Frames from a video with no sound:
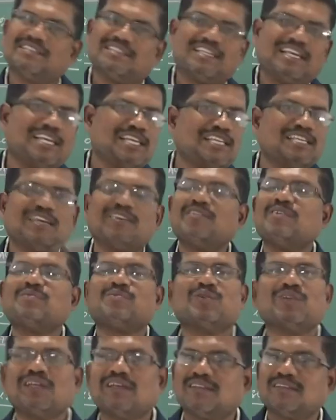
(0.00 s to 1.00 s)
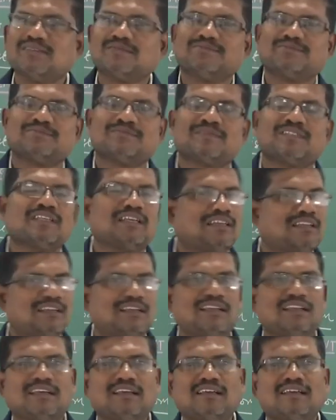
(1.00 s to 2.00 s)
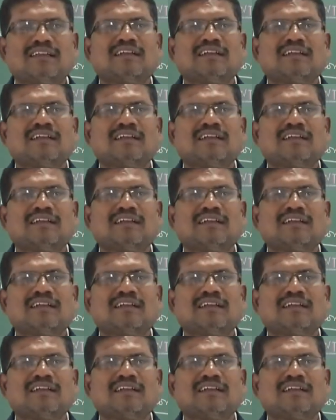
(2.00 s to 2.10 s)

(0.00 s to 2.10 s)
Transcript: ஜெயிக்கவே முடியாது அதனால்